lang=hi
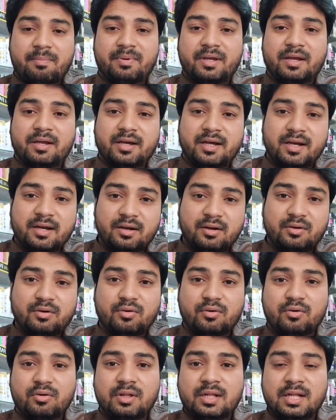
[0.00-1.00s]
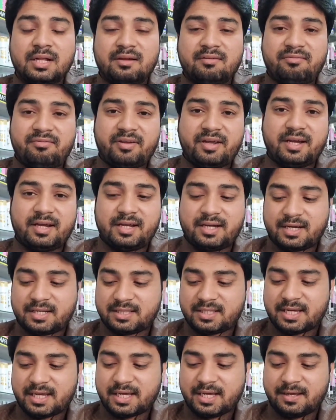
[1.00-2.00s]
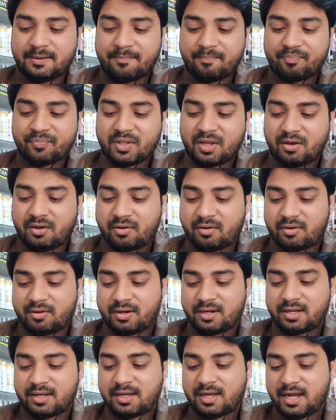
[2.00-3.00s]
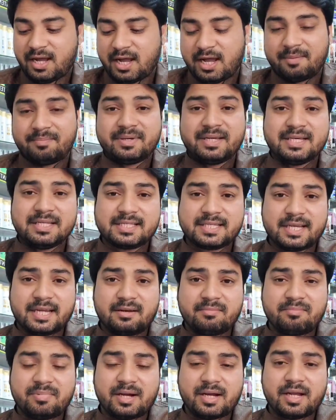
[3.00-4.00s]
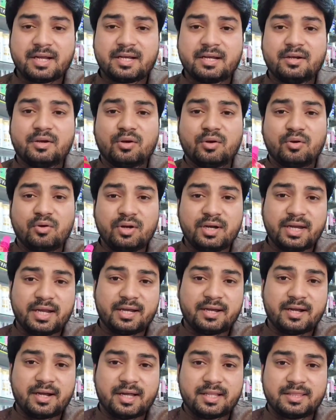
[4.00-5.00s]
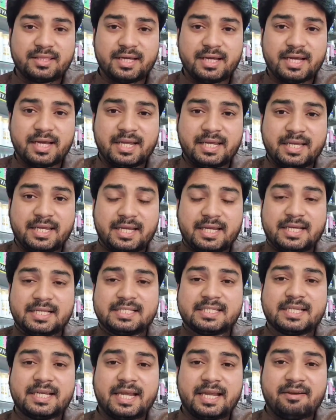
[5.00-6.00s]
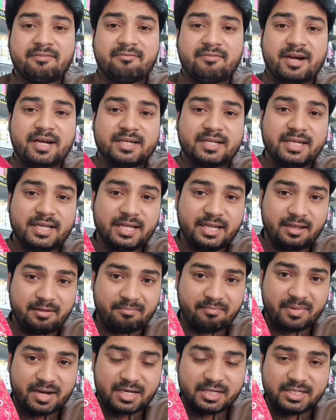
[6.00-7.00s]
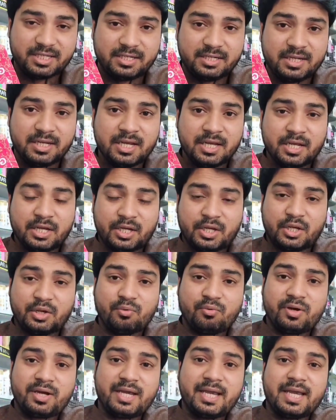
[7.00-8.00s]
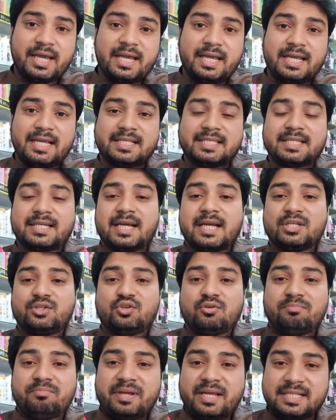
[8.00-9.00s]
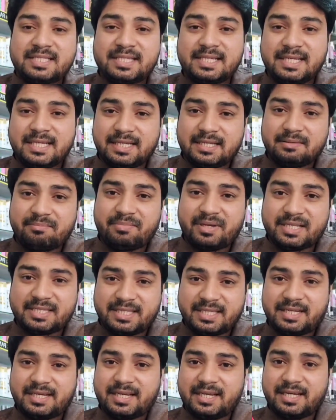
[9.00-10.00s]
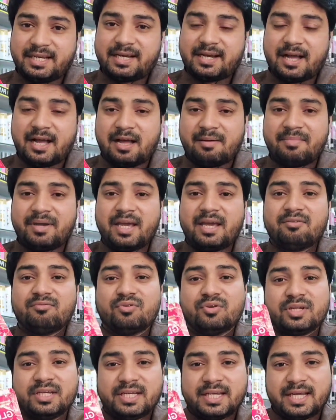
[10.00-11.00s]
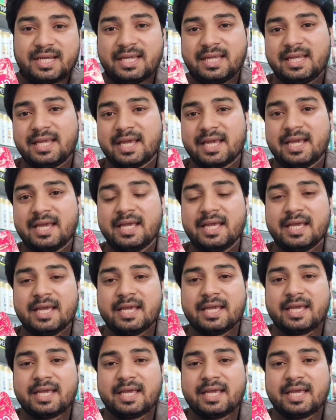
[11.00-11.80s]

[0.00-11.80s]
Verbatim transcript: आपके कलर को फेयर करता है और आपकी स्किन पर एक ग्लो लेकर आता है ये स्किन वाइटनिंग इमल्जन क्योंकि इसका जो बेसिकली बेसिकली काम है वो यही है